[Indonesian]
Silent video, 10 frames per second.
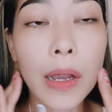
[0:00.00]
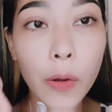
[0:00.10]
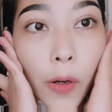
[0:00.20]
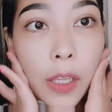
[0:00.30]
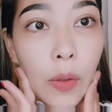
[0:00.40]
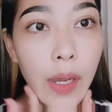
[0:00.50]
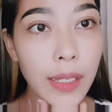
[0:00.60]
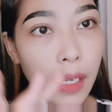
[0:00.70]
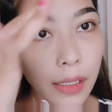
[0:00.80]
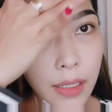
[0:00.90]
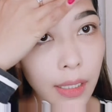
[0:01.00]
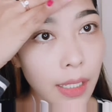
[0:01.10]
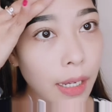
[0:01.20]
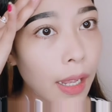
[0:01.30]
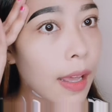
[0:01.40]
kulit wajah
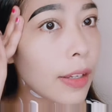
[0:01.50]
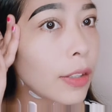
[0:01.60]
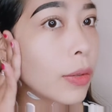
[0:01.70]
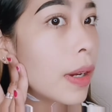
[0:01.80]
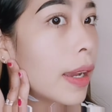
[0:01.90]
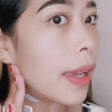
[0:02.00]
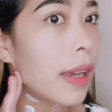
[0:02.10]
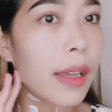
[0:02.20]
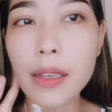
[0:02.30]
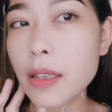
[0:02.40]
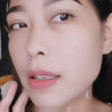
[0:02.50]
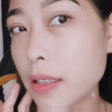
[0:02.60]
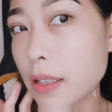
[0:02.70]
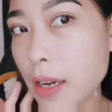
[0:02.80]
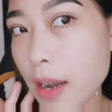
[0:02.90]
seketika langsung kayak
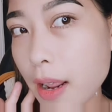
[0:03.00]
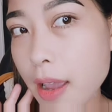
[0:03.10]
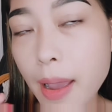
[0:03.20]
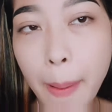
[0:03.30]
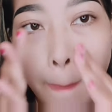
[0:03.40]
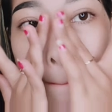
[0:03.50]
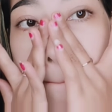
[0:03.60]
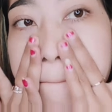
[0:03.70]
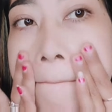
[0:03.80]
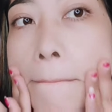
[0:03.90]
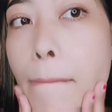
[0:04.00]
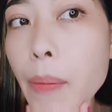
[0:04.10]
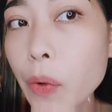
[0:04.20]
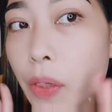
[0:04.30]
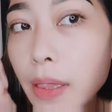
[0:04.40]
cerah,
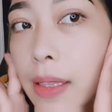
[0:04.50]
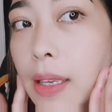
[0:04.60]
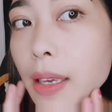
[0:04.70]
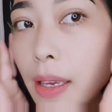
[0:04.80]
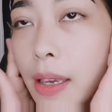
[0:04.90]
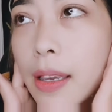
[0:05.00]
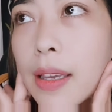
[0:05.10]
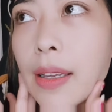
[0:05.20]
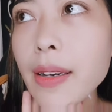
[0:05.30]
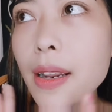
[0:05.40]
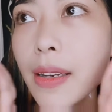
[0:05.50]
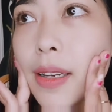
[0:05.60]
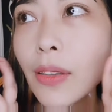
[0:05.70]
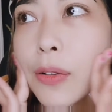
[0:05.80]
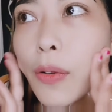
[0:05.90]
putih, dan
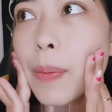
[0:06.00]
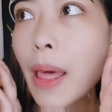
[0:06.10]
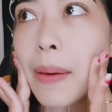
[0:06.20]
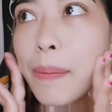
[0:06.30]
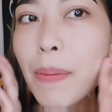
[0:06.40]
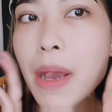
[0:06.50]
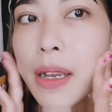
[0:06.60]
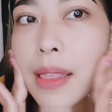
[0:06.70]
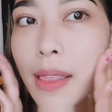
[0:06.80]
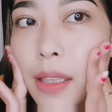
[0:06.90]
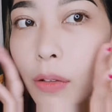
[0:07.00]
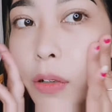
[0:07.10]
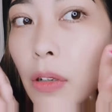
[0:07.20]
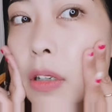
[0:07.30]
ini tuh lampi banget tuh.